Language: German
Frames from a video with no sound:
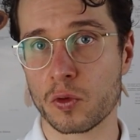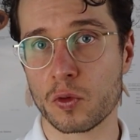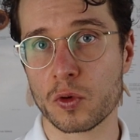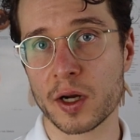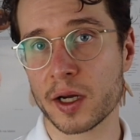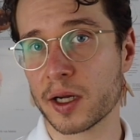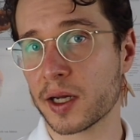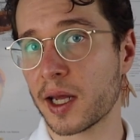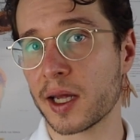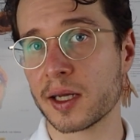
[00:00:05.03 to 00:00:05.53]

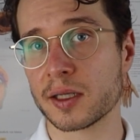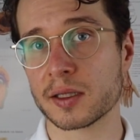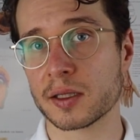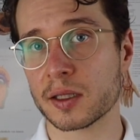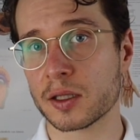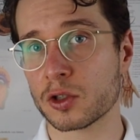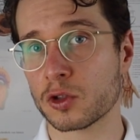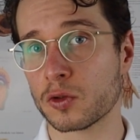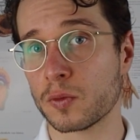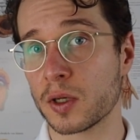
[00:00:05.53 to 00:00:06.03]
oder kennen
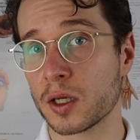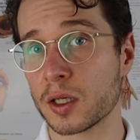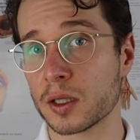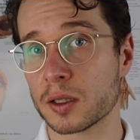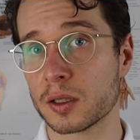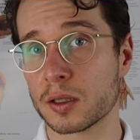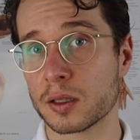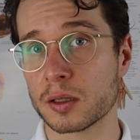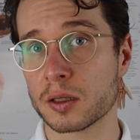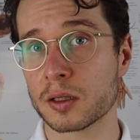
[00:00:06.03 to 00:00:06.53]
sich
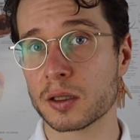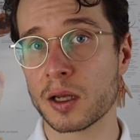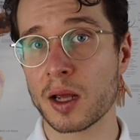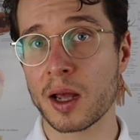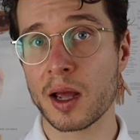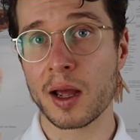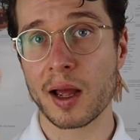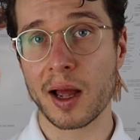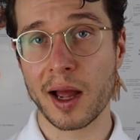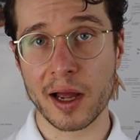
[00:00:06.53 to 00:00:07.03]
zumindest
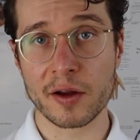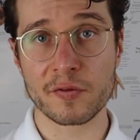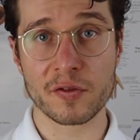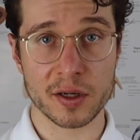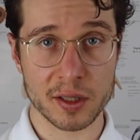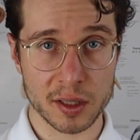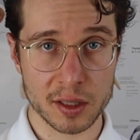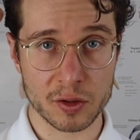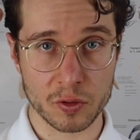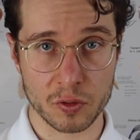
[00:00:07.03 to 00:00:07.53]

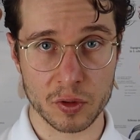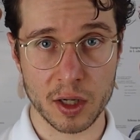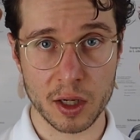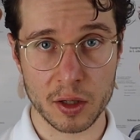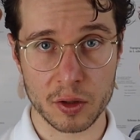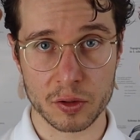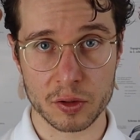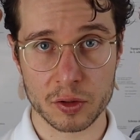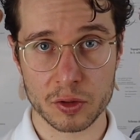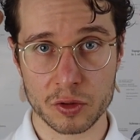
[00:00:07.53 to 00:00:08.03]
einfach nicht gut
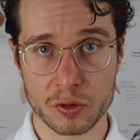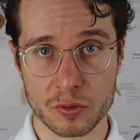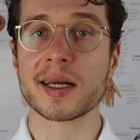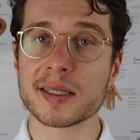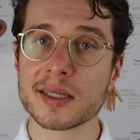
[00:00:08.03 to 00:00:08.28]
aus?